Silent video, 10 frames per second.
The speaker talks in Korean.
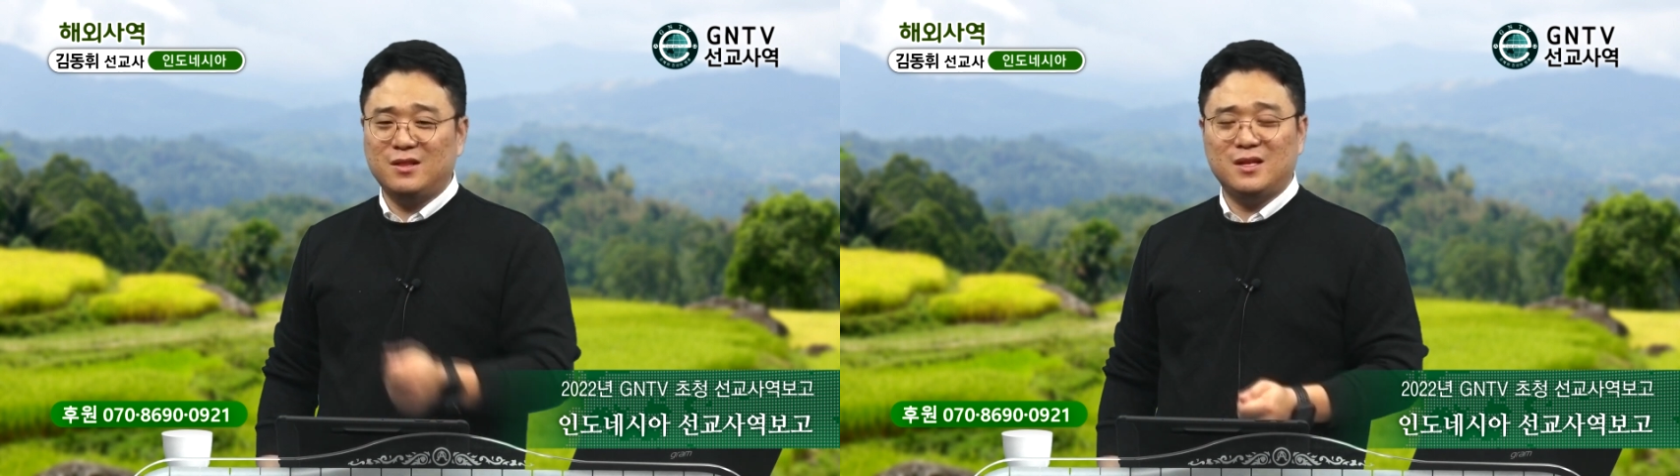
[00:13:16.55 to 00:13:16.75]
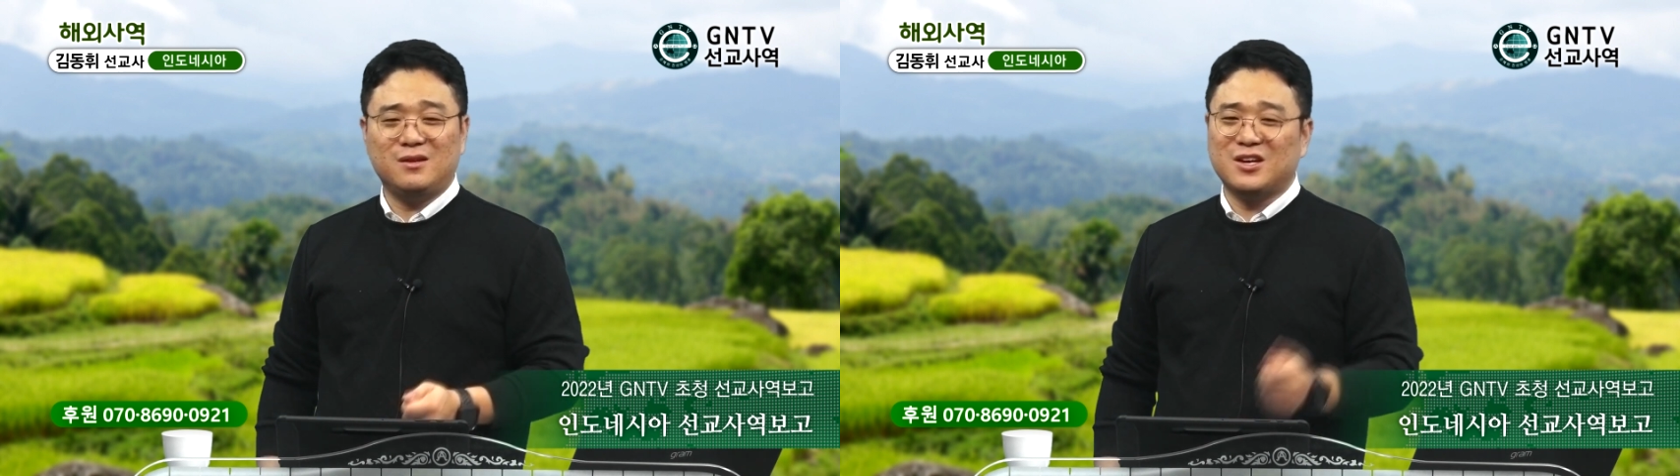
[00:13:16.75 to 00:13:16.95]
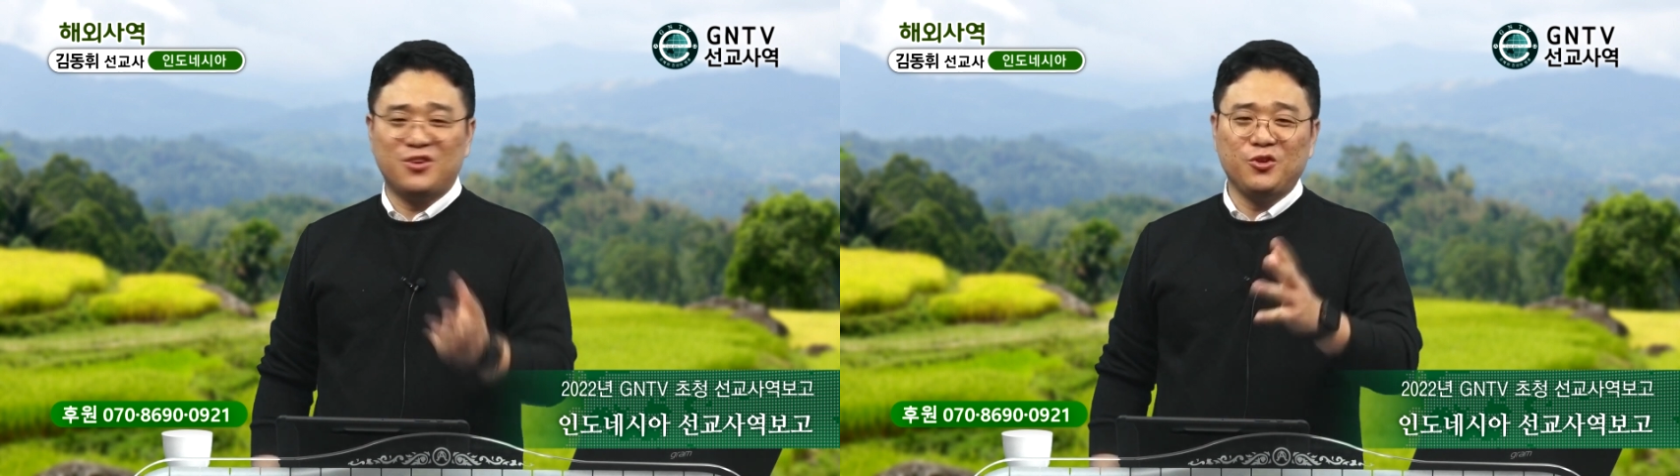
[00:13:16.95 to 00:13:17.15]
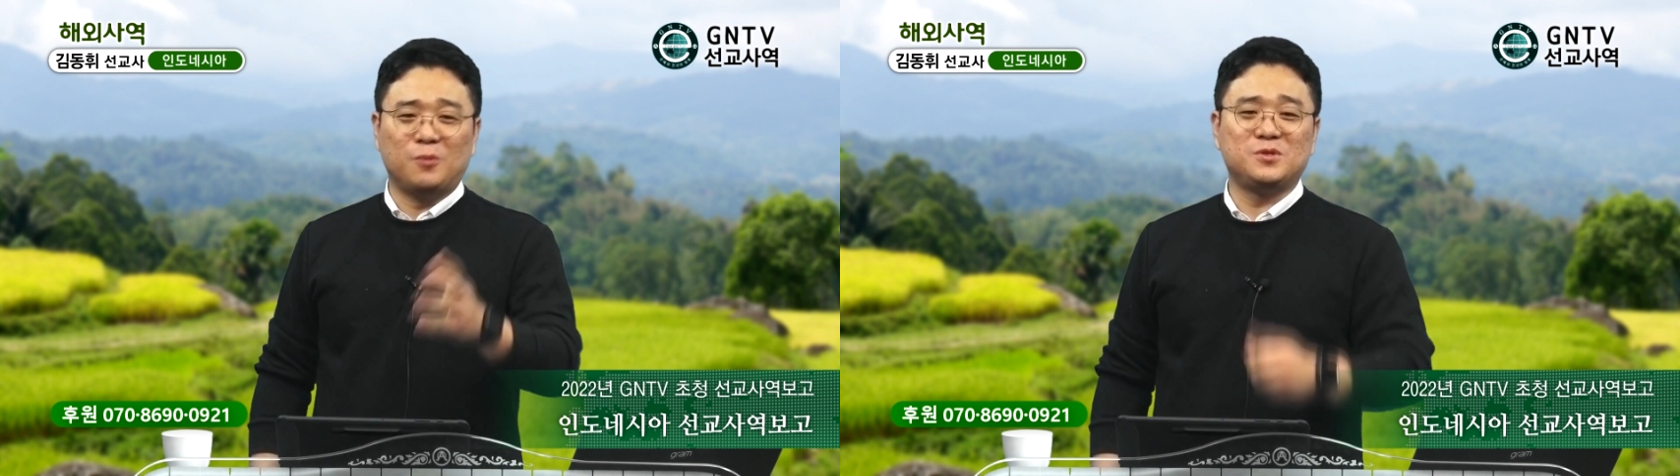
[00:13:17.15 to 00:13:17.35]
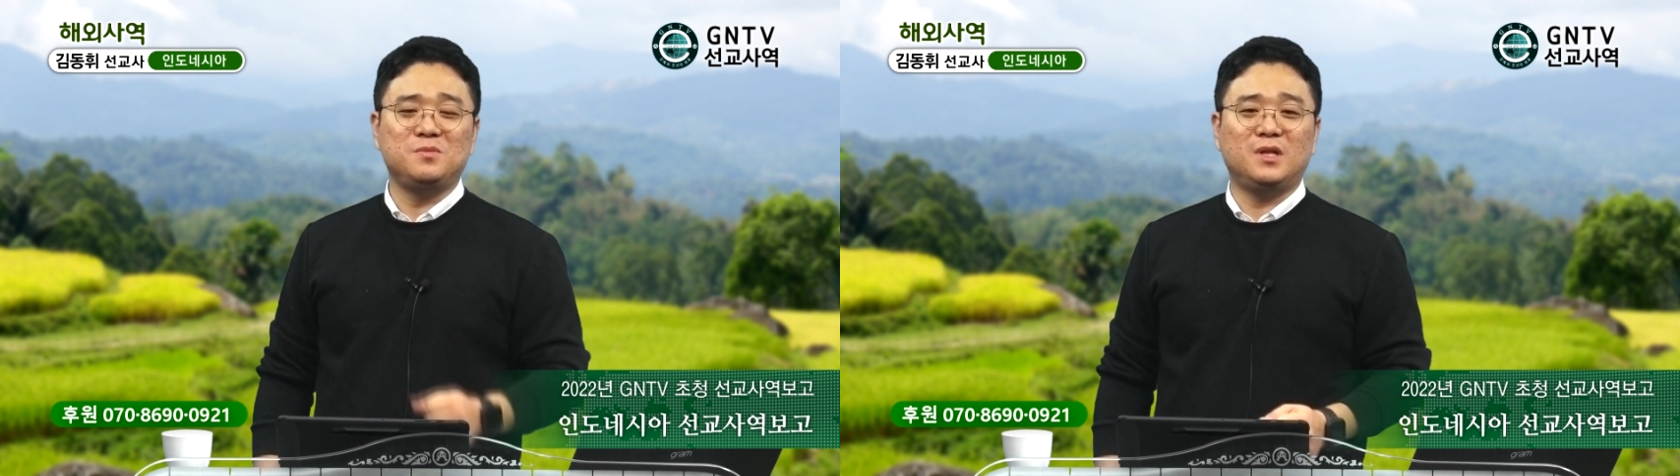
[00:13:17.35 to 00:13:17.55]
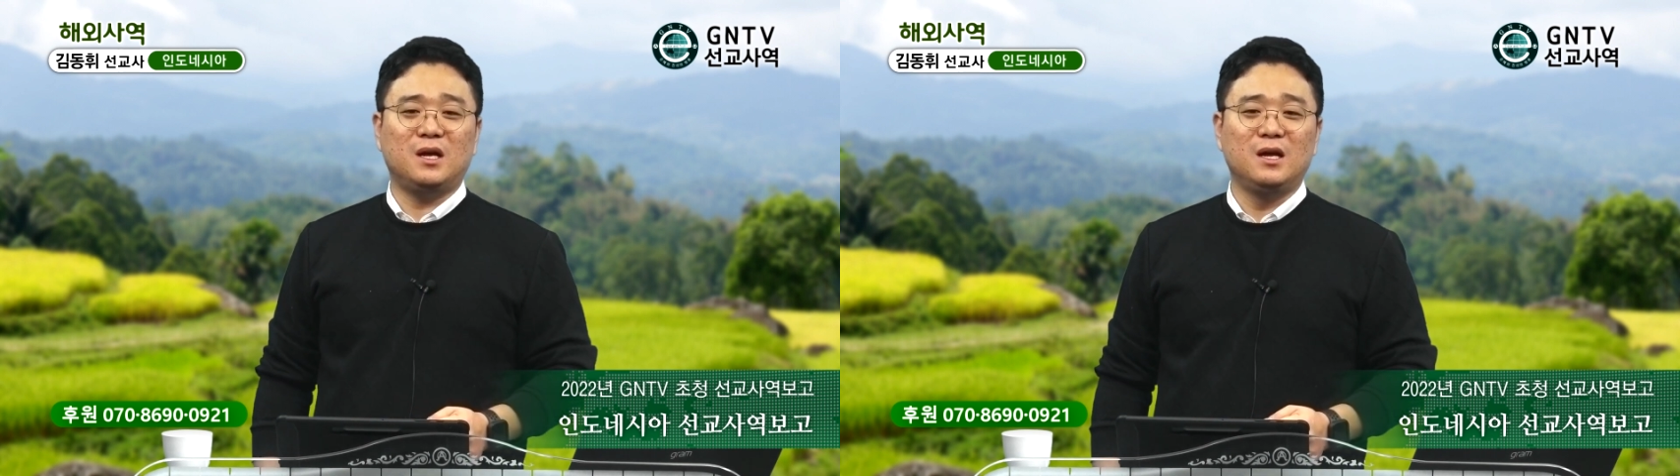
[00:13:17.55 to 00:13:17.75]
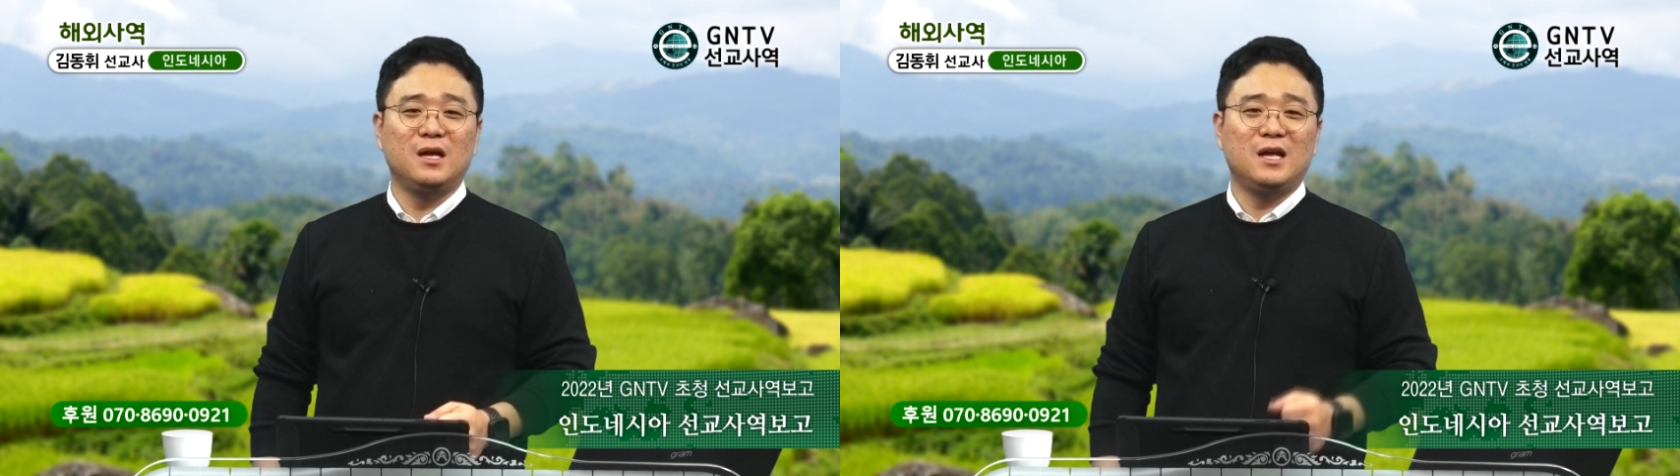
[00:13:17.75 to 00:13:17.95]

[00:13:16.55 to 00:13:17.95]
간다든가 그런 게 없습니다.